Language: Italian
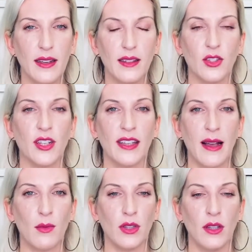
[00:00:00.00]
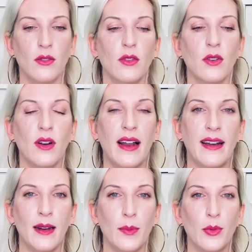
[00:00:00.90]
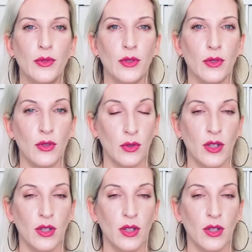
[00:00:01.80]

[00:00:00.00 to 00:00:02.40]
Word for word: cerchiamo di non crollare appunto con